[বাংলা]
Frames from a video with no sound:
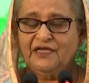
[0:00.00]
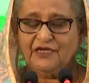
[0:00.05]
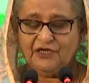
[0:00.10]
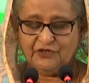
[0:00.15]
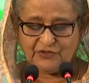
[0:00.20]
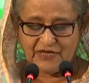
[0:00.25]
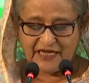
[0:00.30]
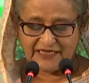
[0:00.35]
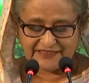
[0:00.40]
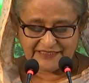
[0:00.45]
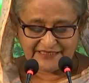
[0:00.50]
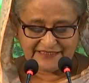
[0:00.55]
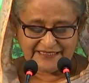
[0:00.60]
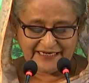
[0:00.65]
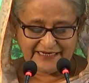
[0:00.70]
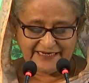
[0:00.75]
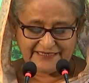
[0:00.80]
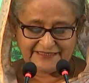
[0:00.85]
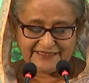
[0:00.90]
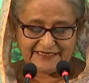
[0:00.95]
কিন্তু আজকে
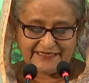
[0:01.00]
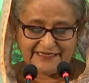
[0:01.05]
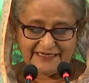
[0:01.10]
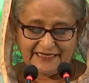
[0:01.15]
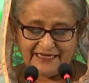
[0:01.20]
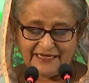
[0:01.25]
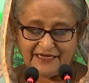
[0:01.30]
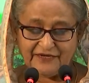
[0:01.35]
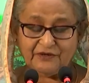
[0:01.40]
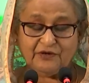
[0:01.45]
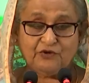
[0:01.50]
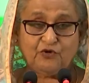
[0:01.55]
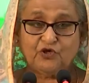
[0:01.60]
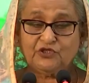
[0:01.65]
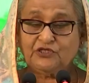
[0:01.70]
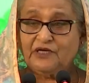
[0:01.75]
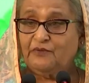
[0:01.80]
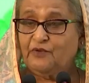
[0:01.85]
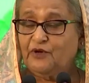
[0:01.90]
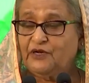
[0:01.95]
যারা এটা নিয়ে
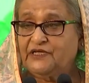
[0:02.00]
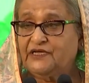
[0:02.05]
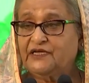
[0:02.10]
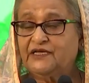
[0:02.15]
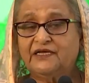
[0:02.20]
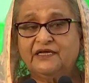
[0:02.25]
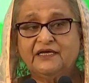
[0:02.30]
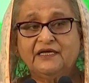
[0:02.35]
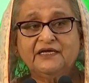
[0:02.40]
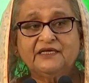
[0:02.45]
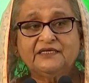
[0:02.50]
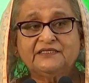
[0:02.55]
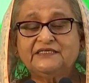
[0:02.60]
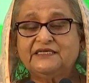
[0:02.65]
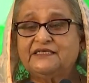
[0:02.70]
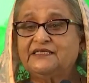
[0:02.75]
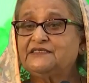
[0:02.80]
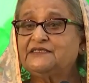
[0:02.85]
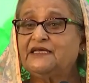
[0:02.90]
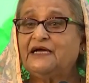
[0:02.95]
কথা বলে যে
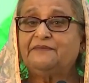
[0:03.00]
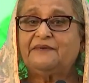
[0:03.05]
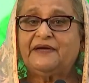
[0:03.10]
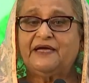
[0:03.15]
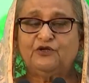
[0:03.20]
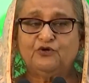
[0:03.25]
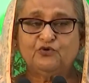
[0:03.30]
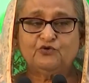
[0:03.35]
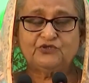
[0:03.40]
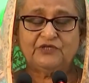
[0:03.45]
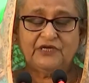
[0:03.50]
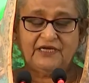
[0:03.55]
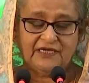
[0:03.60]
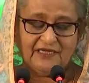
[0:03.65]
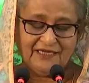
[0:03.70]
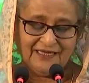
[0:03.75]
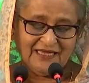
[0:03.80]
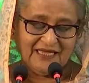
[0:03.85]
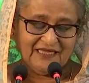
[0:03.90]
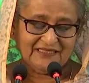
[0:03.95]
রিজার্ভ গেল কোথায়
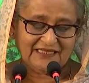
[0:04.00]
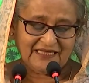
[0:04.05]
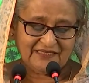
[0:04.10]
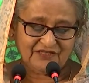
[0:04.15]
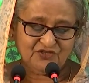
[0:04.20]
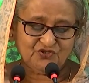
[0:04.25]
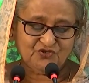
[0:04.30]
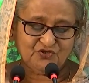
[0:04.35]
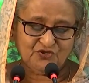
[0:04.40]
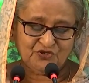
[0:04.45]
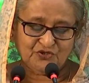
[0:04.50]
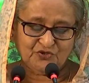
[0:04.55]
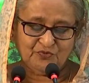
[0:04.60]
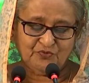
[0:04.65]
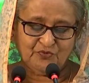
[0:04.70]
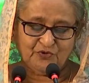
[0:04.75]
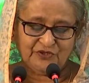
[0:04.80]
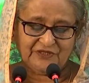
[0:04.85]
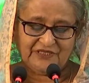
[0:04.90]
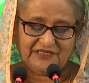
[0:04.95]
তাদের জন্য একটু
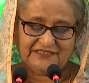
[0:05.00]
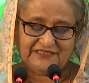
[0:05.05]
বলতে